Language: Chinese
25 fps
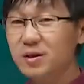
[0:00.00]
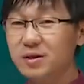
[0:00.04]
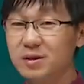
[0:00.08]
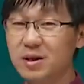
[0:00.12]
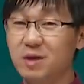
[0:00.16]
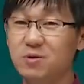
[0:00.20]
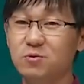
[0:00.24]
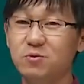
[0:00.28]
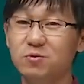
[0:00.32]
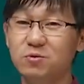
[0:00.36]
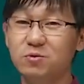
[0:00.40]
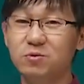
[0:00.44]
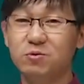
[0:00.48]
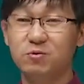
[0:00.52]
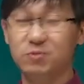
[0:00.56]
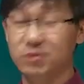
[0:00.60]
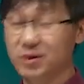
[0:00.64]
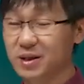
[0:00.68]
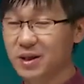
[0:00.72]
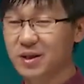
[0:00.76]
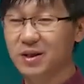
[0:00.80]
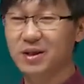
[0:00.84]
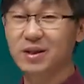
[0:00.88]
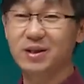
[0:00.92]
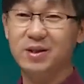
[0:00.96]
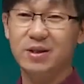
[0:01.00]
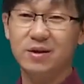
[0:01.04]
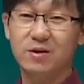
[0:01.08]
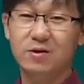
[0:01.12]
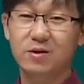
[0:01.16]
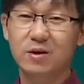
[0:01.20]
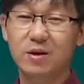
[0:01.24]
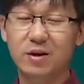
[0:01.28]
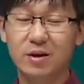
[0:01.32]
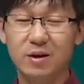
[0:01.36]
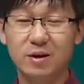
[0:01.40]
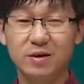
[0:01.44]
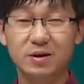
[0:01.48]
程当中出现了一些
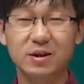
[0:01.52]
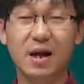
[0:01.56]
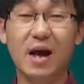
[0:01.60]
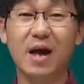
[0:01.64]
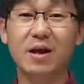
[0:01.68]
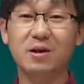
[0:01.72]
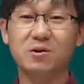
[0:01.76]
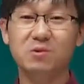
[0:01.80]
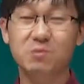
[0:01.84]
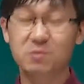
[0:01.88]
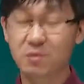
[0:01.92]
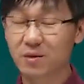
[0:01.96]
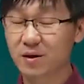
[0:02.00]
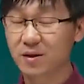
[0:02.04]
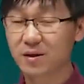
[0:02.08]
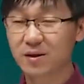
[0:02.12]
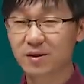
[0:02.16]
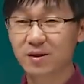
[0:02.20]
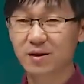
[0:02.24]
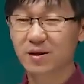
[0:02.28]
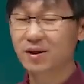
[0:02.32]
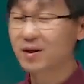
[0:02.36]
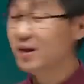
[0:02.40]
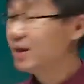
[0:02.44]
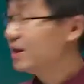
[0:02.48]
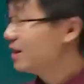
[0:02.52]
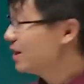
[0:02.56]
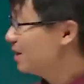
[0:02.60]
差错啊，